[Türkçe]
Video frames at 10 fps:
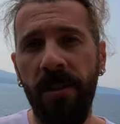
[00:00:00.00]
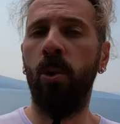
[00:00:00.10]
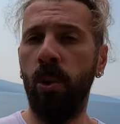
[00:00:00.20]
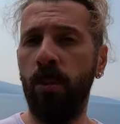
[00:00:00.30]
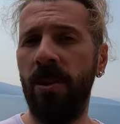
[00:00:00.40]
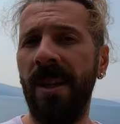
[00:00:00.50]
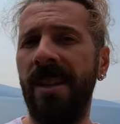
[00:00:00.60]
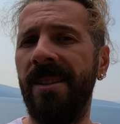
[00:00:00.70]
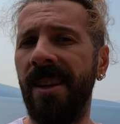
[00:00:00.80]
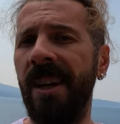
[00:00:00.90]
Günümüzde
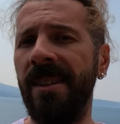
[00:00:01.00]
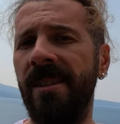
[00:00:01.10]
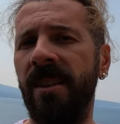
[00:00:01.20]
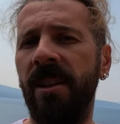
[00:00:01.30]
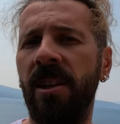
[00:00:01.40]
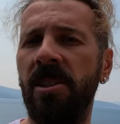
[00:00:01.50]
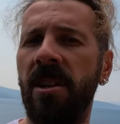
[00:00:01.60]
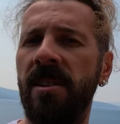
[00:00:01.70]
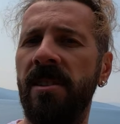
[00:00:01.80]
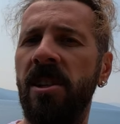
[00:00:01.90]
İsrail sınırları
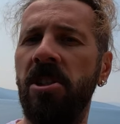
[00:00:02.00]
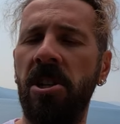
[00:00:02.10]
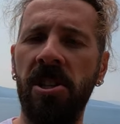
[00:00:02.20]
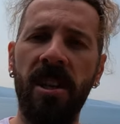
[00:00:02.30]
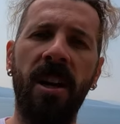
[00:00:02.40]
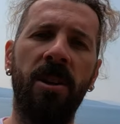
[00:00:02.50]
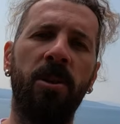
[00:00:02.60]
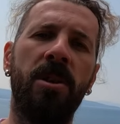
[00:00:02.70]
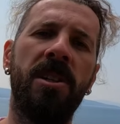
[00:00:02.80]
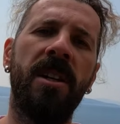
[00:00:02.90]
içerisinde çeşitli
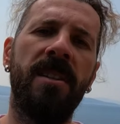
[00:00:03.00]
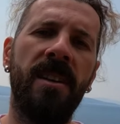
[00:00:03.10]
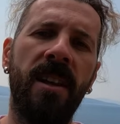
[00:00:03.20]
arkeolojik kazı